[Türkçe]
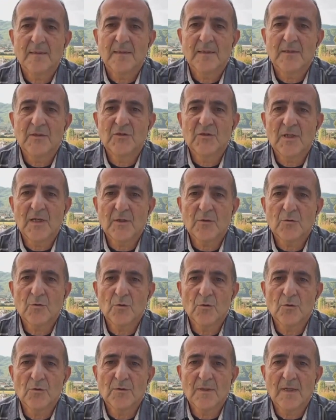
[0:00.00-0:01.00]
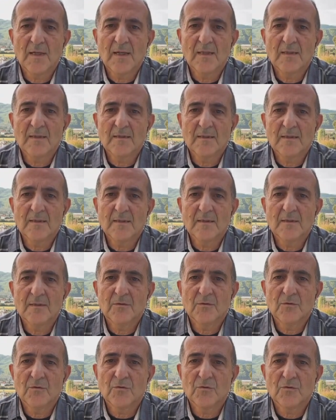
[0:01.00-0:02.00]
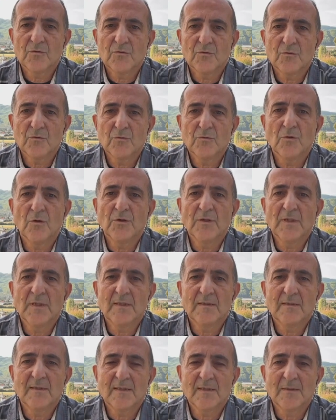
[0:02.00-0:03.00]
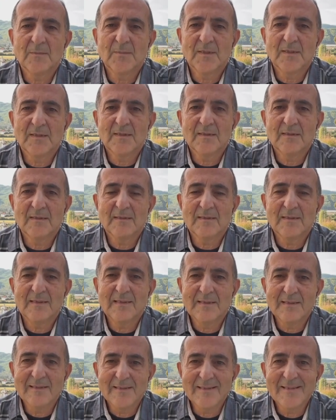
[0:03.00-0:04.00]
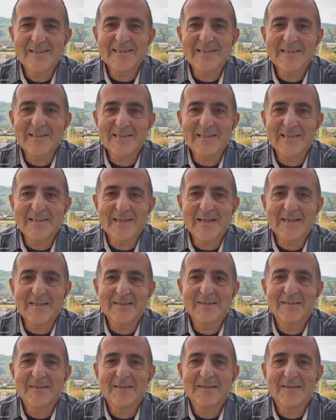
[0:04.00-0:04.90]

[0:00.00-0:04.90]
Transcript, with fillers: icra kurulunda aldığı Rus U17 takımları ile ilgili karar